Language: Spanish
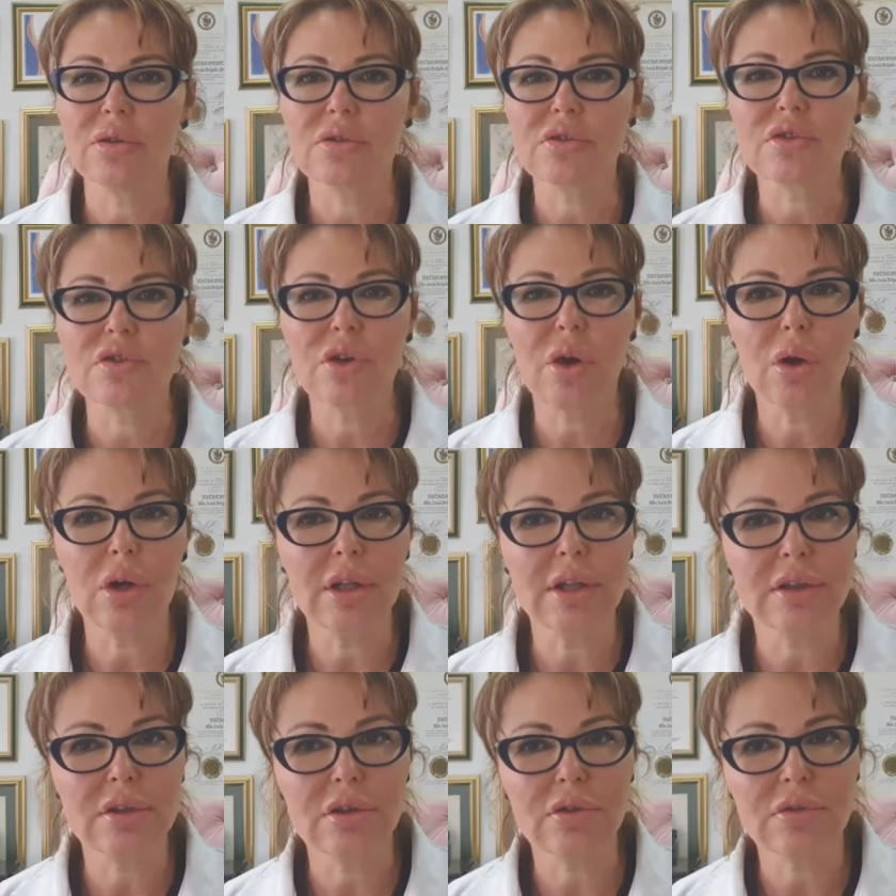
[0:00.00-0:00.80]

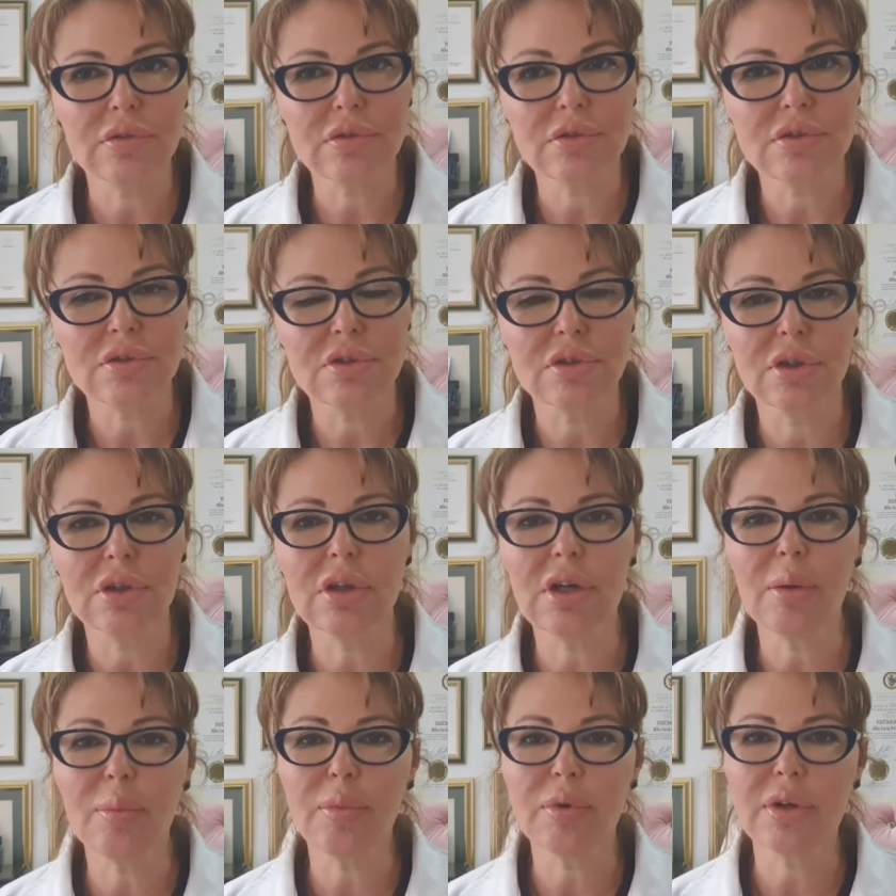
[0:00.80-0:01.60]
solito
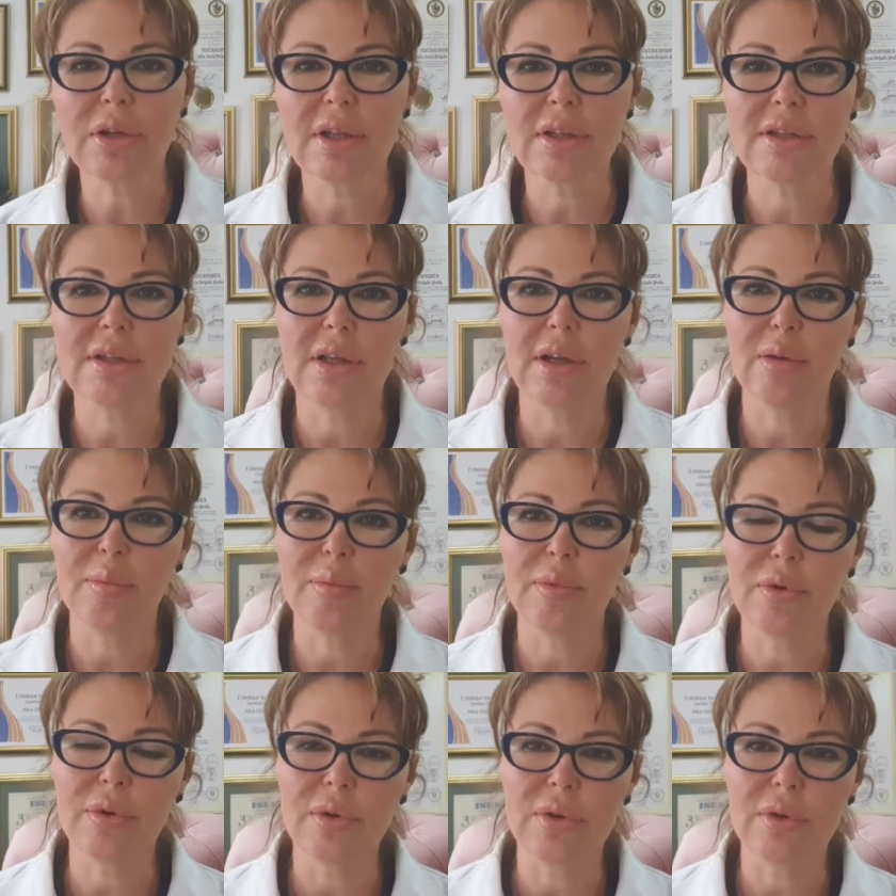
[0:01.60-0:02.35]
funciona porque tiene,